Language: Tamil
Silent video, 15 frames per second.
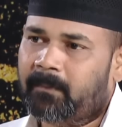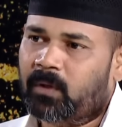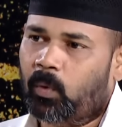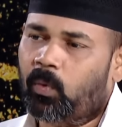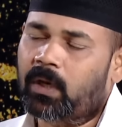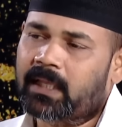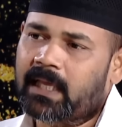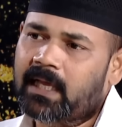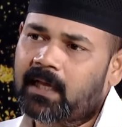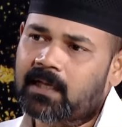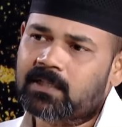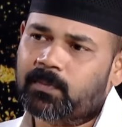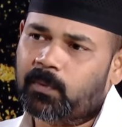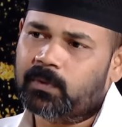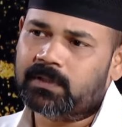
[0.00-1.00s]
உங்களுக்கு எங்கே
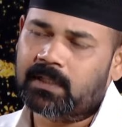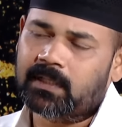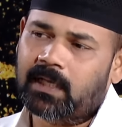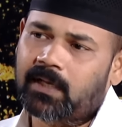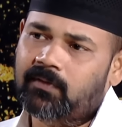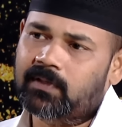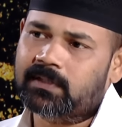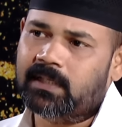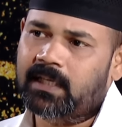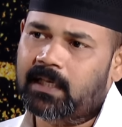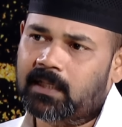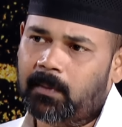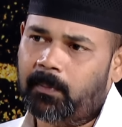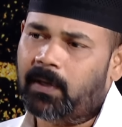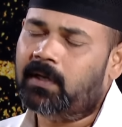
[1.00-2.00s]
இருந்து புதுசாக அந்த அறிவு இருந்துச்சு
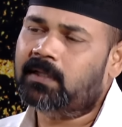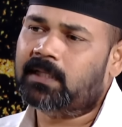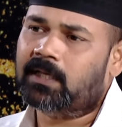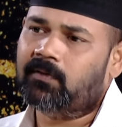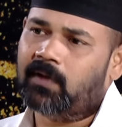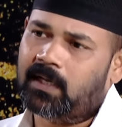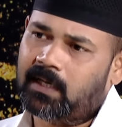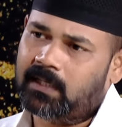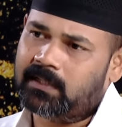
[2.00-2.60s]
நீங்கள் தான் பகுத்தறிவாளர்